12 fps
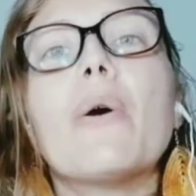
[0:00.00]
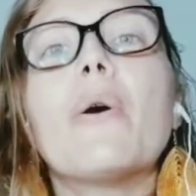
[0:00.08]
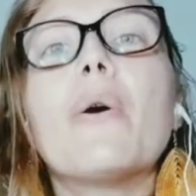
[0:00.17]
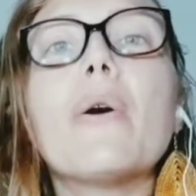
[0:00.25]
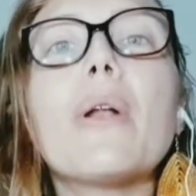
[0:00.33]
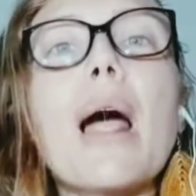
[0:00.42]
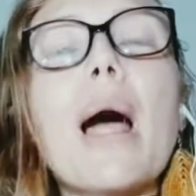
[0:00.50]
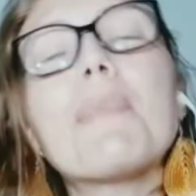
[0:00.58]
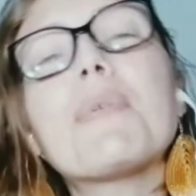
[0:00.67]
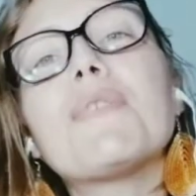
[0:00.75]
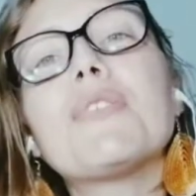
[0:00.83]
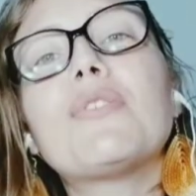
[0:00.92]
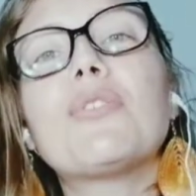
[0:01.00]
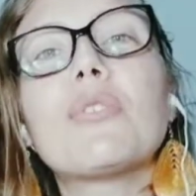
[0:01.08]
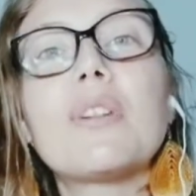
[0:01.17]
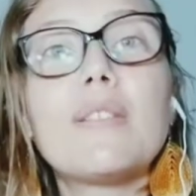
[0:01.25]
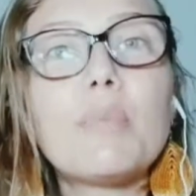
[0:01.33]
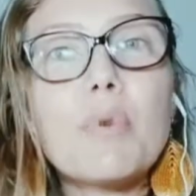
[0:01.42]
Olá,
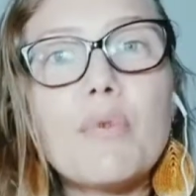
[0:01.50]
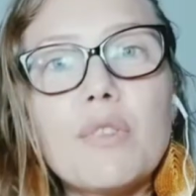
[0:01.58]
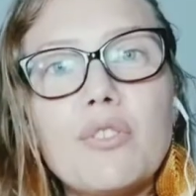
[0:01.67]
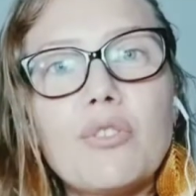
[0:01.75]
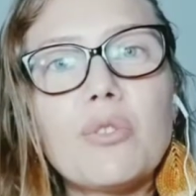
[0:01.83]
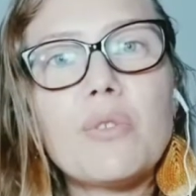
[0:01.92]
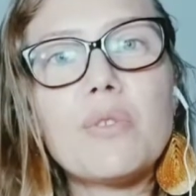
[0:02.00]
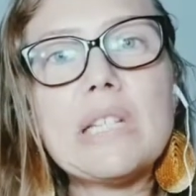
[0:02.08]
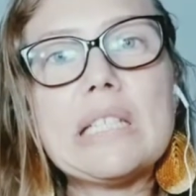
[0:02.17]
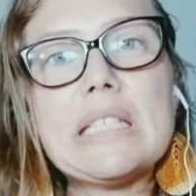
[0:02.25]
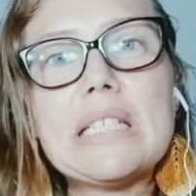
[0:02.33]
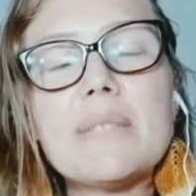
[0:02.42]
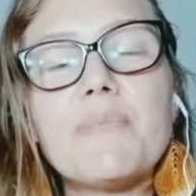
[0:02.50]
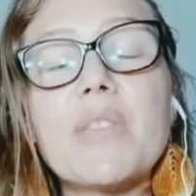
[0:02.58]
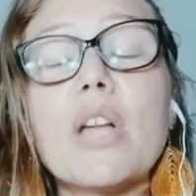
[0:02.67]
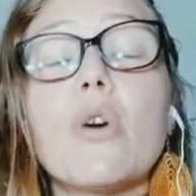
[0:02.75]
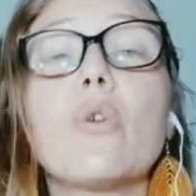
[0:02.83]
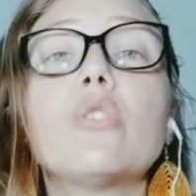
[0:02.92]
professoras e professores!
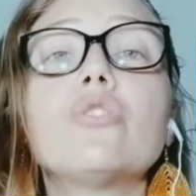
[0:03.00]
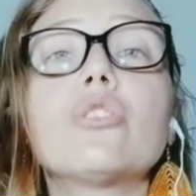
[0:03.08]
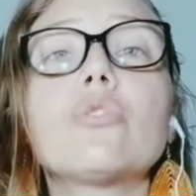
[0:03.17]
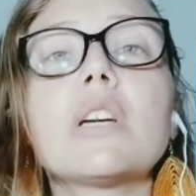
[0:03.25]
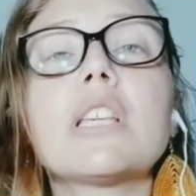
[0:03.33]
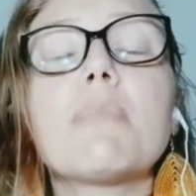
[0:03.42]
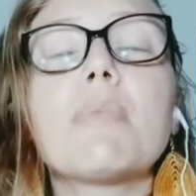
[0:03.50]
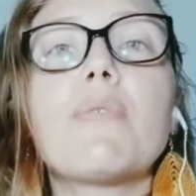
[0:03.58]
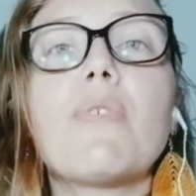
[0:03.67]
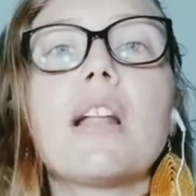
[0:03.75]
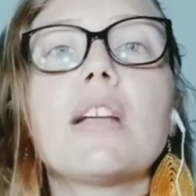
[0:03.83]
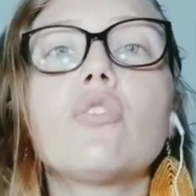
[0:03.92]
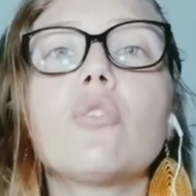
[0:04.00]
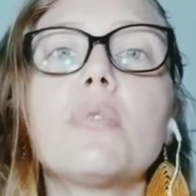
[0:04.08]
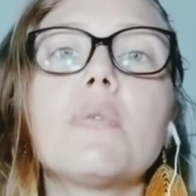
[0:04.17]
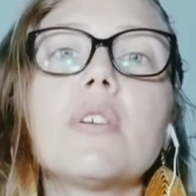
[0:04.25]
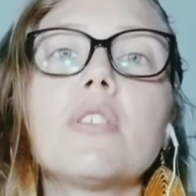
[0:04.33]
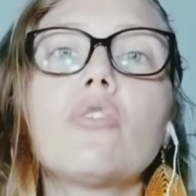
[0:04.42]
Hoje eu estou aqui para falar
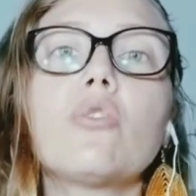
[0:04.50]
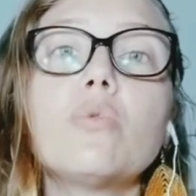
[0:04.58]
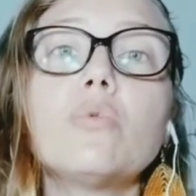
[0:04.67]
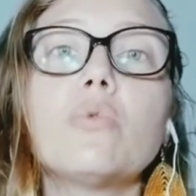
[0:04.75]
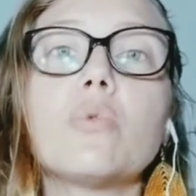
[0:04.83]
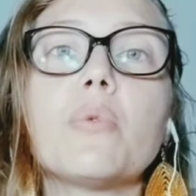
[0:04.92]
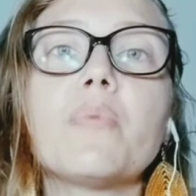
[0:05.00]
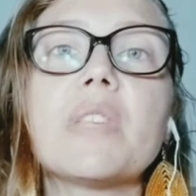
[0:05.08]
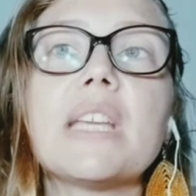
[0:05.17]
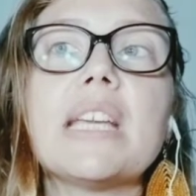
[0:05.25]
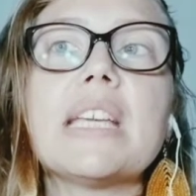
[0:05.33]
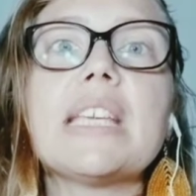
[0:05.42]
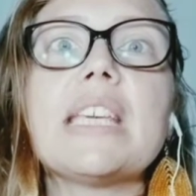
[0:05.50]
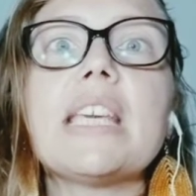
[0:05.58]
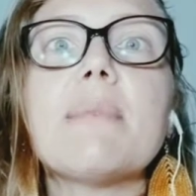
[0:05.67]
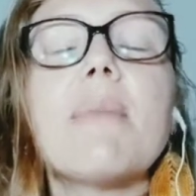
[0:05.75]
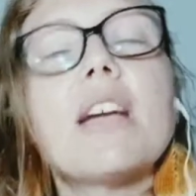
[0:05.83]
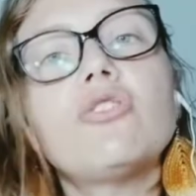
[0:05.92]
sobre um assunto
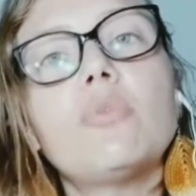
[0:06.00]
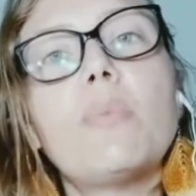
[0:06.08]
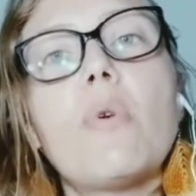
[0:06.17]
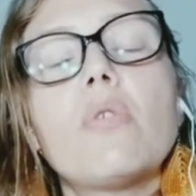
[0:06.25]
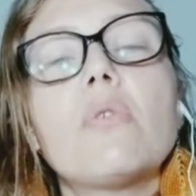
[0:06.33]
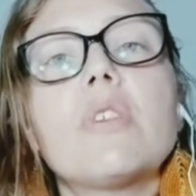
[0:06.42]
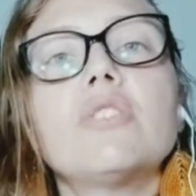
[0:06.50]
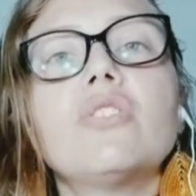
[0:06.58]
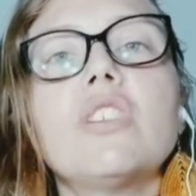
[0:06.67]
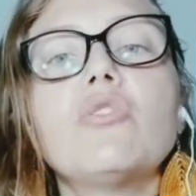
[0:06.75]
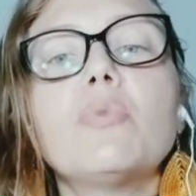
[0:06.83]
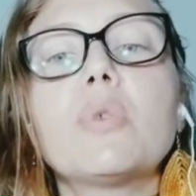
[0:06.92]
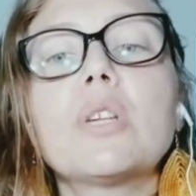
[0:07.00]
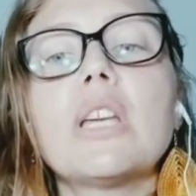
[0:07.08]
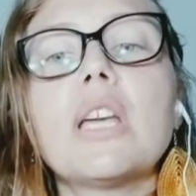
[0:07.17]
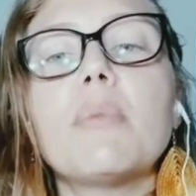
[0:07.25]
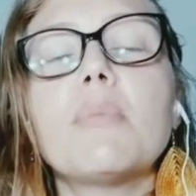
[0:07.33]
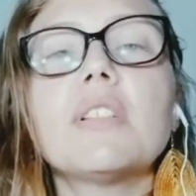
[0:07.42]
que mexe pouco com a gente
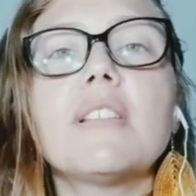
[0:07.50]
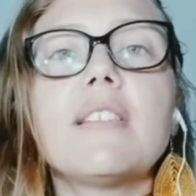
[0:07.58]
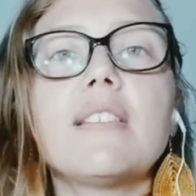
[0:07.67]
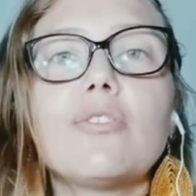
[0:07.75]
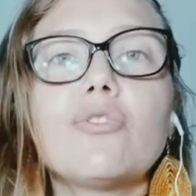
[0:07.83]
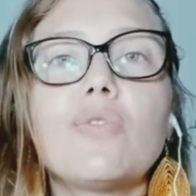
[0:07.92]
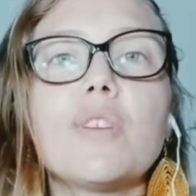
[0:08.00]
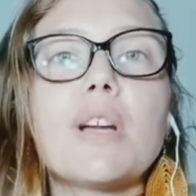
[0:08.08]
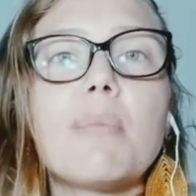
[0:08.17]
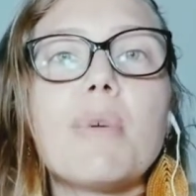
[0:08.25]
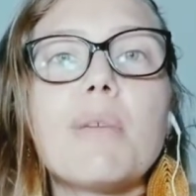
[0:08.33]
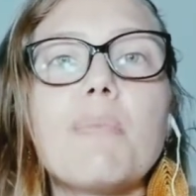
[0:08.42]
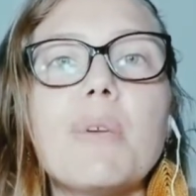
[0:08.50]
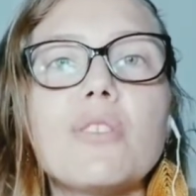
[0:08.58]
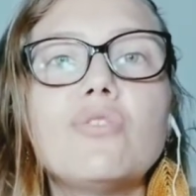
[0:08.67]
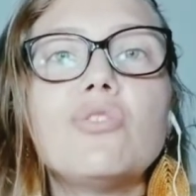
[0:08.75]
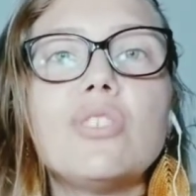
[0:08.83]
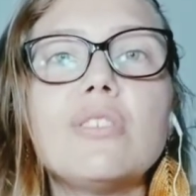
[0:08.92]
porque muitas vezes a gente fica meio
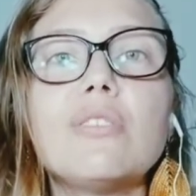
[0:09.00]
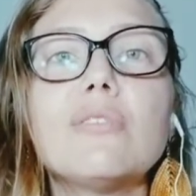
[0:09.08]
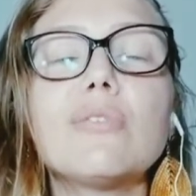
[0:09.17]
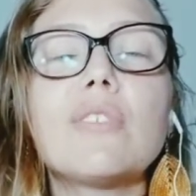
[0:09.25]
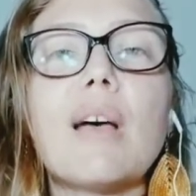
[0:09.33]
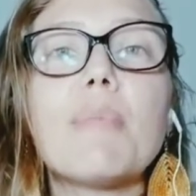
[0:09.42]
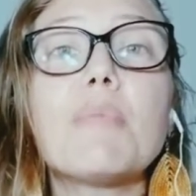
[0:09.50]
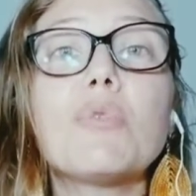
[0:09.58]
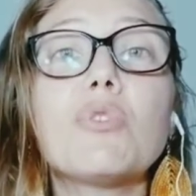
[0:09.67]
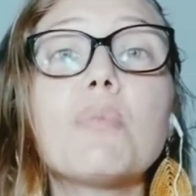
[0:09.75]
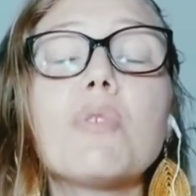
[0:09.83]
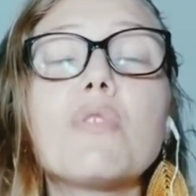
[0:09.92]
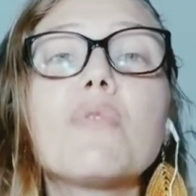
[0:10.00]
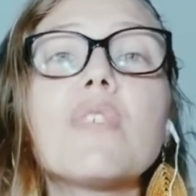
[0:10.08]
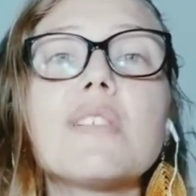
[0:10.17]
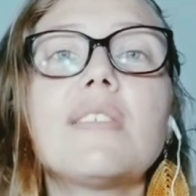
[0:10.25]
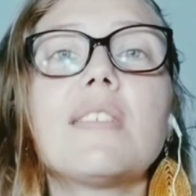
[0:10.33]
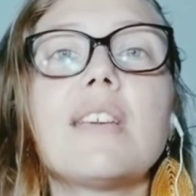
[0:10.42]
perdido, não sabe muito bem o que
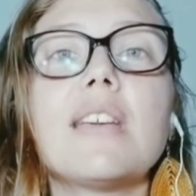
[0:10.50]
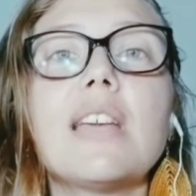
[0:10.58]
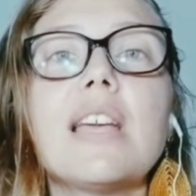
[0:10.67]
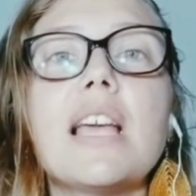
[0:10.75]
fazer,